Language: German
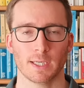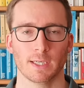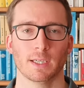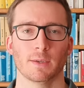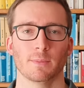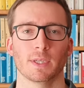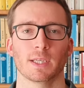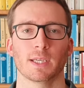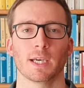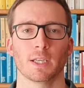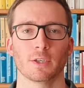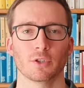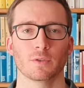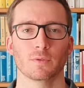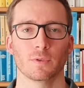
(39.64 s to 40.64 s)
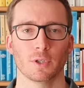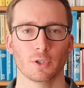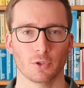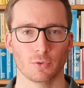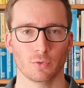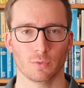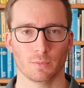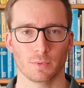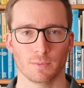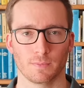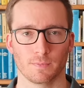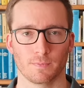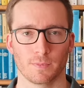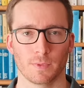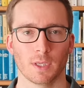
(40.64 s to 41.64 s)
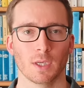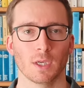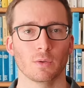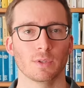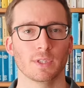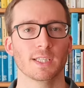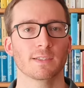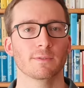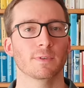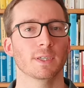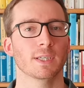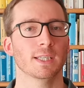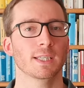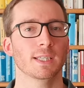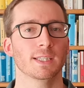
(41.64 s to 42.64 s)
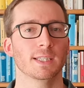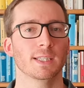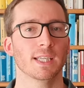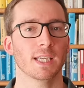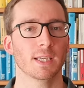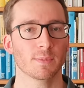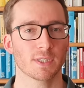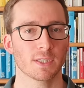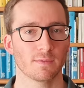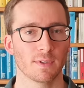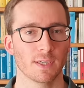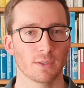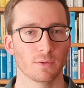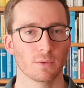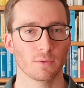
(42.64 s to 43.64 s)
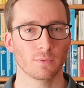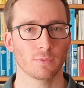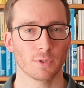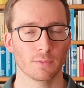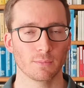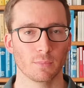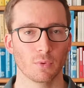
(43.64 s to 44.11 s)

einer amerikanischen Forschergruppe. Und diese verglich die Lebenserwartung von